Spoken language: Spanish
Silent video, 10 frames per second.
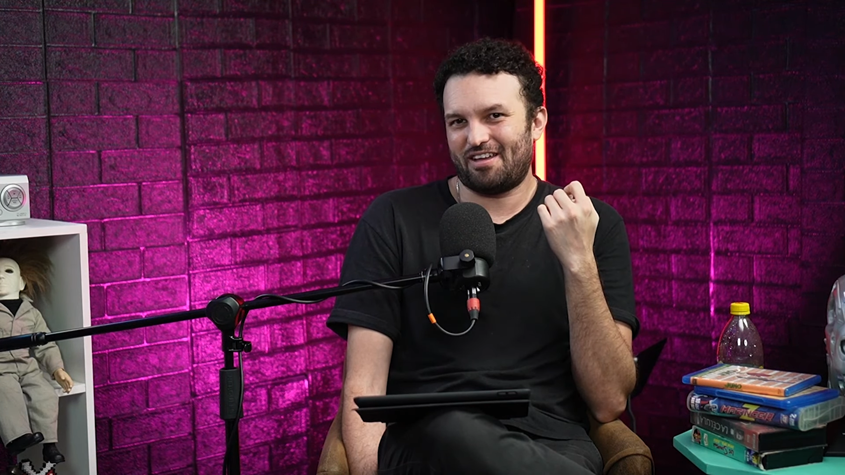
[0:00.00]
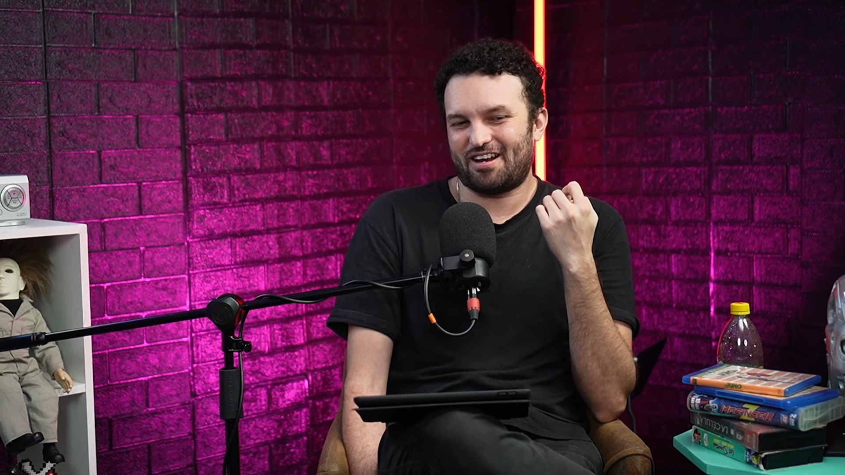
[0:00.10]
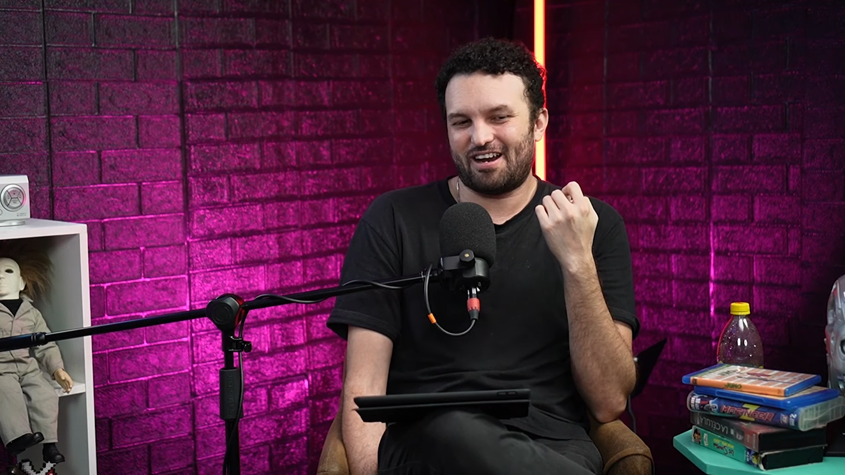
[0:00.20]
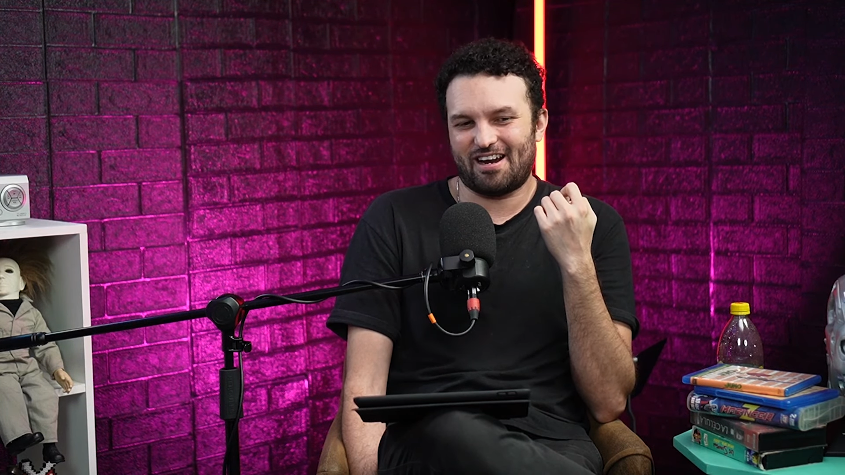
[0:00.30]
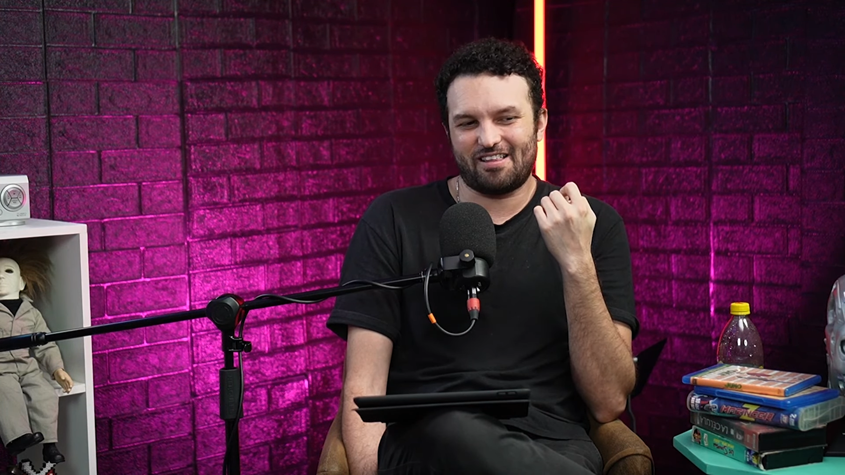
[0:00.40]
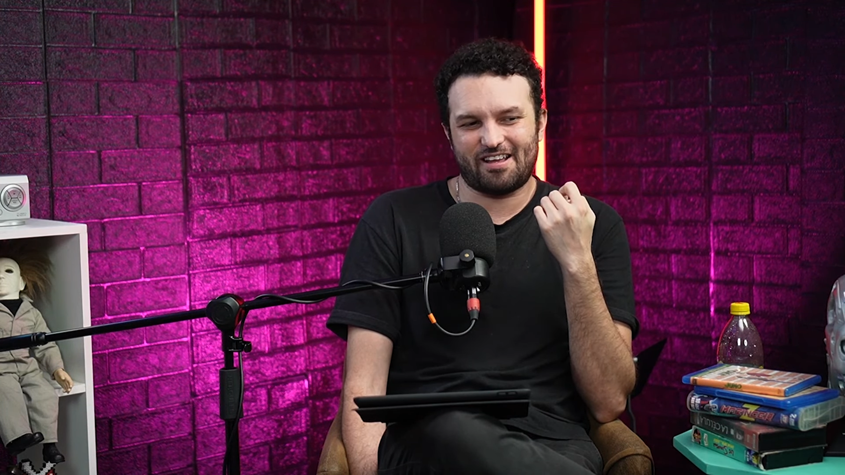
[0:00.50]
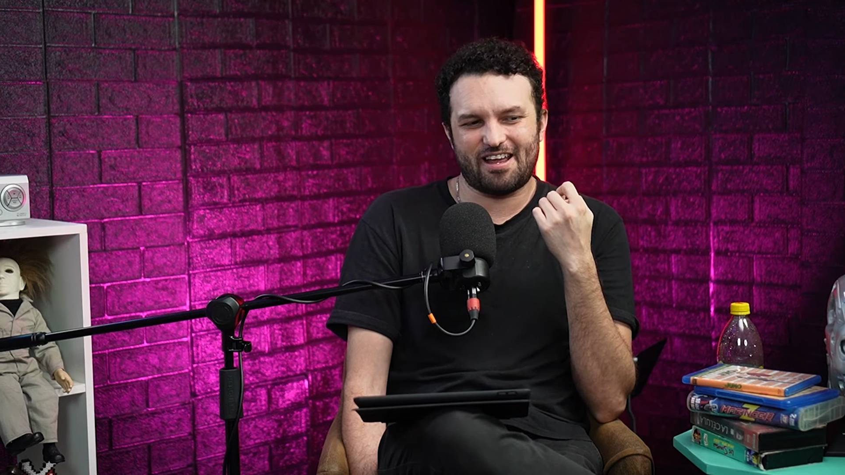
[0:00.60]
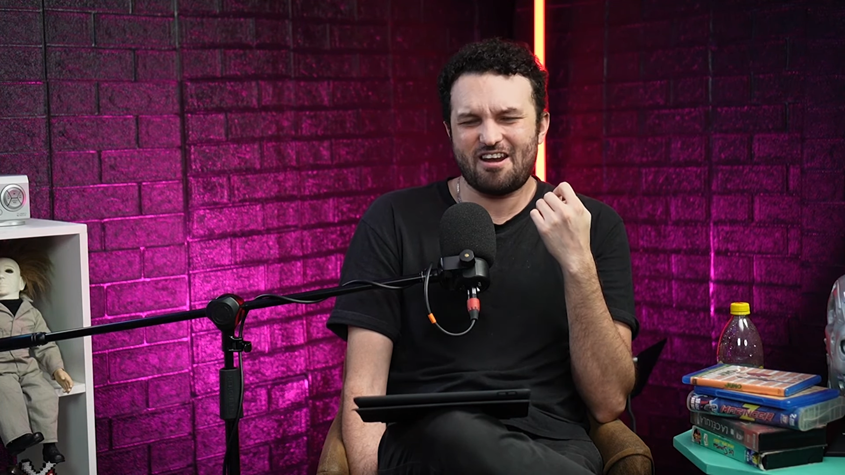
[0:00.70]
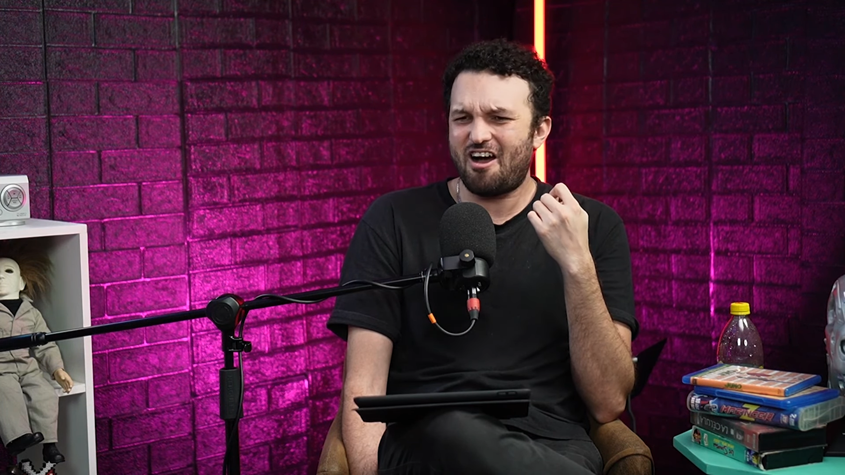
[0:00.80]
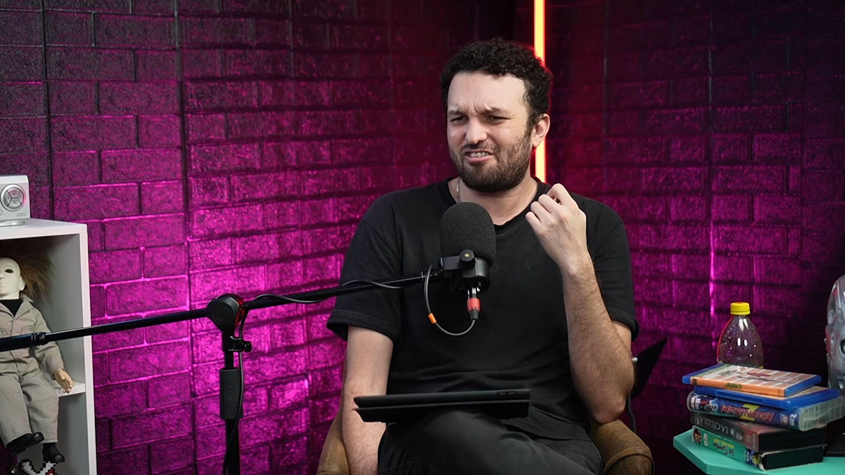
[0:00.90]
a declarar de
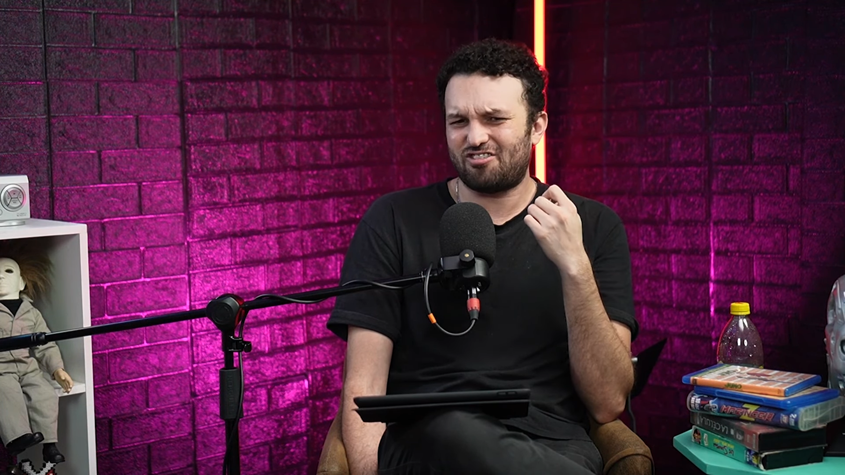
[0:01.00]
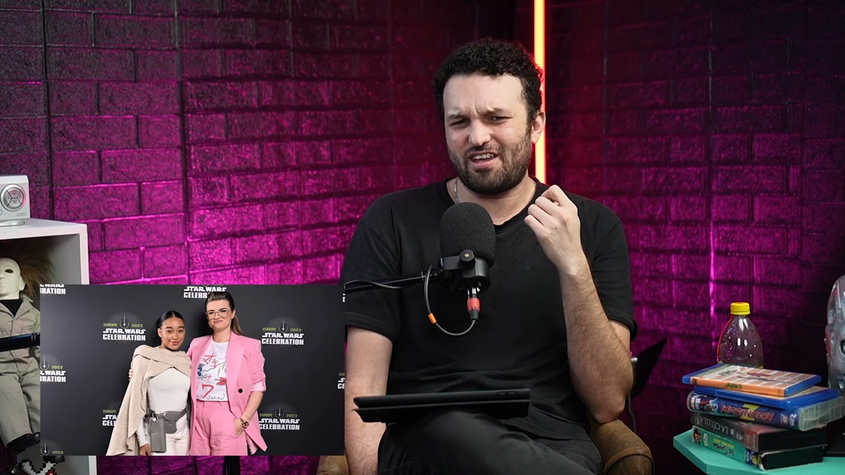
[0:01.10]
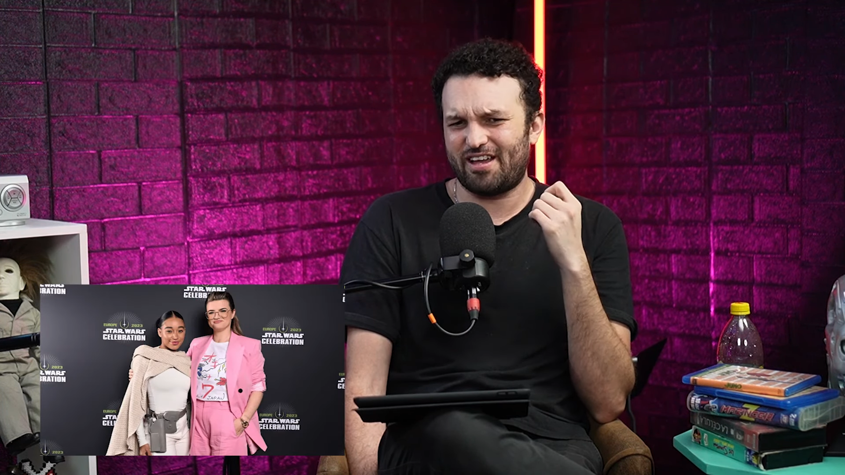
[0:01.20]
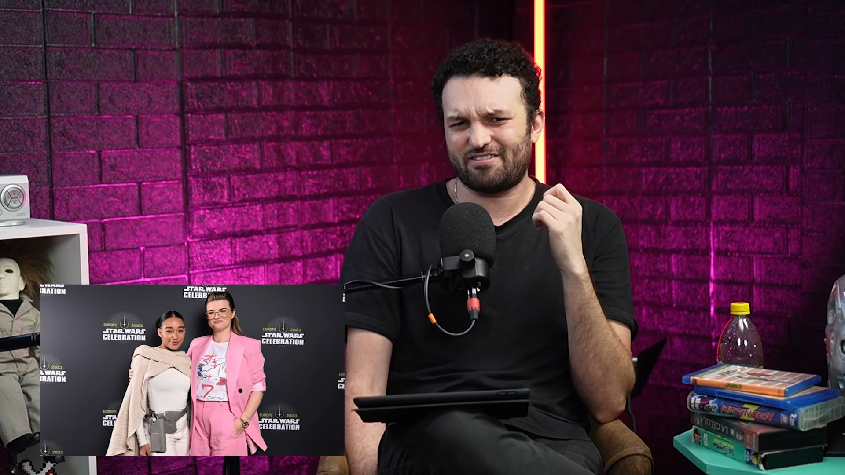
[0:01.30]
que no, sí,